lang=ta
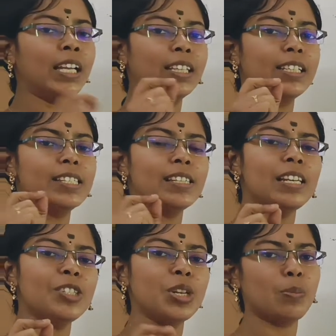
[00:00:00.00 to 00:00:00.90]
இந்த
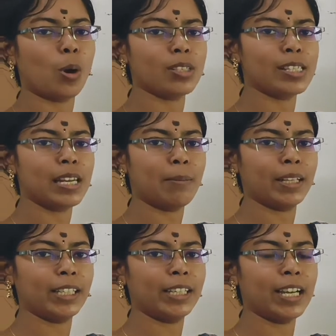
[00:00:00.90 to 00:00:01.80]
டிஸ்டிலேஷன் ப்ராசஸில்
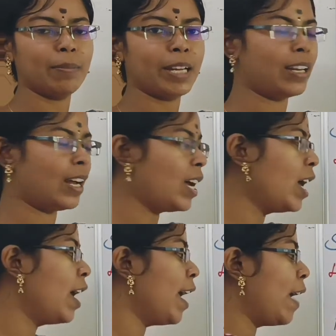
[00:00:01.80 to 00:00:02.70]
பார்த்திங்க அப்படின்னா
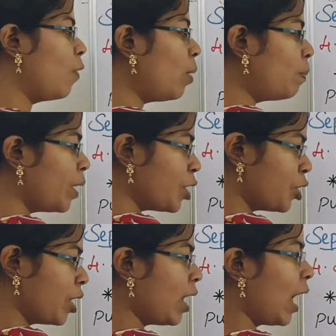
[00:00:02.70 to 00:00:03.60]

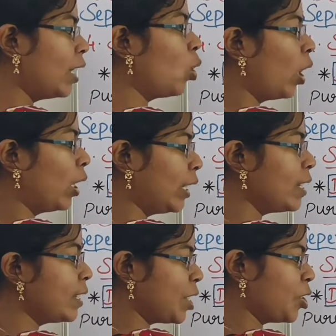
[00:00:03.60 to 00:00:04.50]
எவாப்ரேஷன் அண்ட்
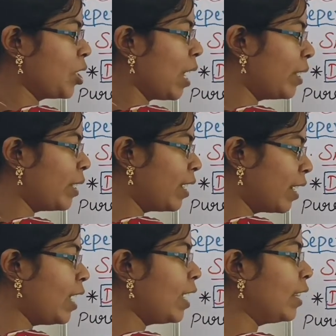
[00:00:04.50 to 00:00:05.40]
காண்டன்சேஷன்
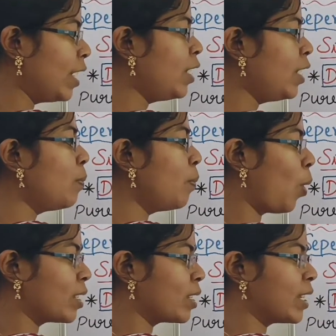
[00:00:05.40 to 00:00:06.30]
அப்படிங்கிற இந்த ரெண்டு
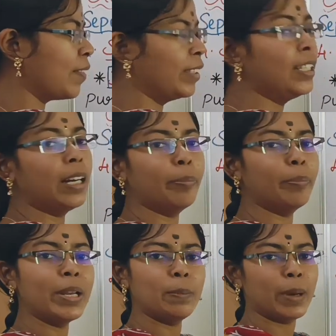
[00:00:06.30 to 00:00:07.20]
ப்ராசஸை வந்து
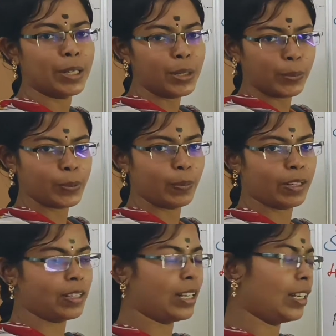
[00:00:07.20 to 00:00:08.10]
கம்பைன் பண்ணி யூஸ்
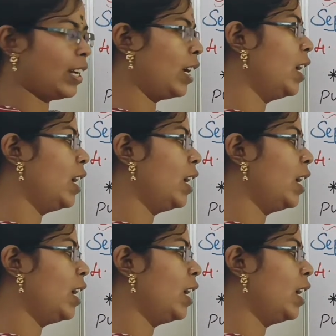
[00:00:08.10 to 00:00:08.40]
பண்ணுறாங்க